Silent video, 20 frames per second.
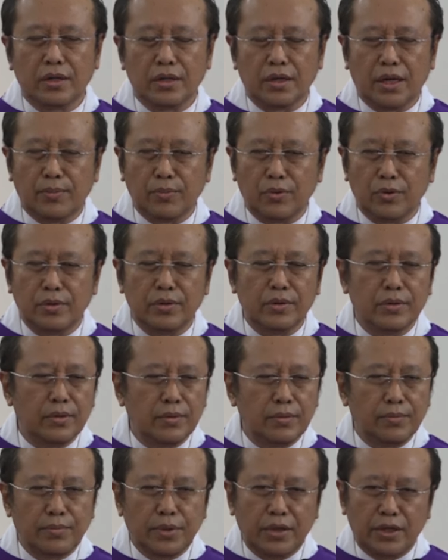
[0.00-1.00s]
namun
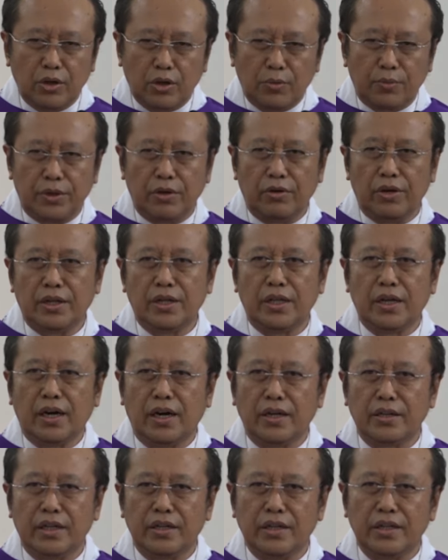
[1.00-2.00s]
beliau-beliau ini
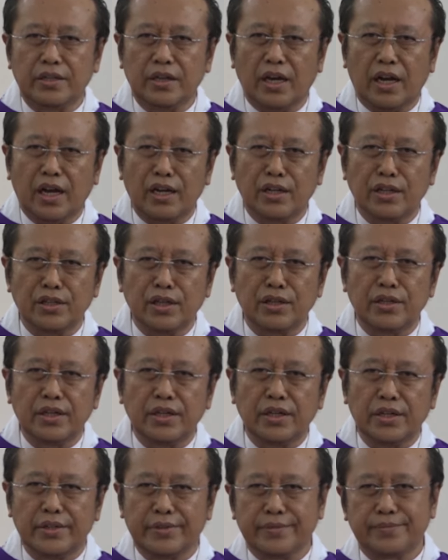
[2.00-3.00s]
hanya dijalani
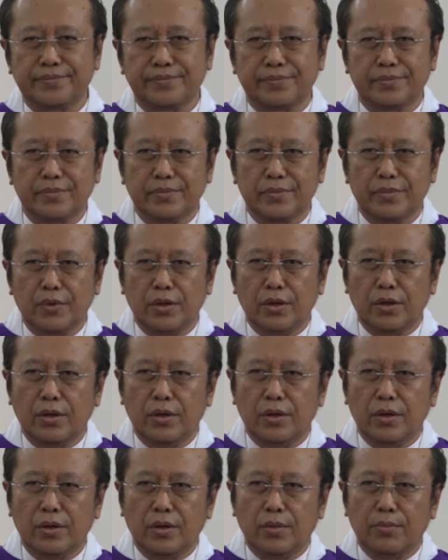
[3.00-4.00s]
sendiri.
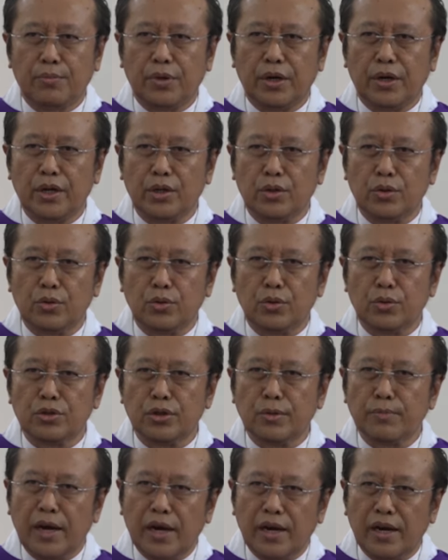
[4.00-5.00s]
Begitu
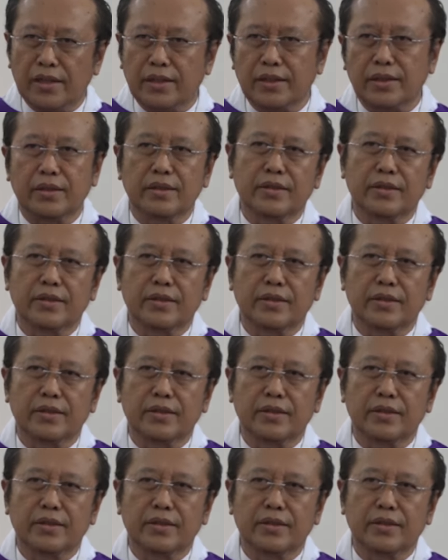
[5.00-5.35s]
semangat.